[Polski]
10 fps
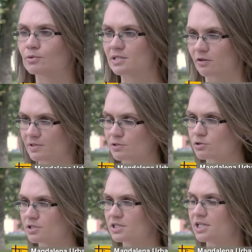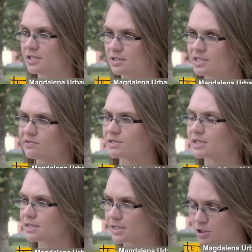quizowe z różnych dziedzin
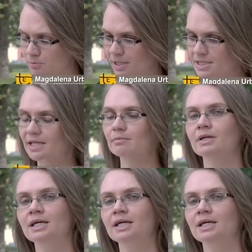związanych z naszym miastem.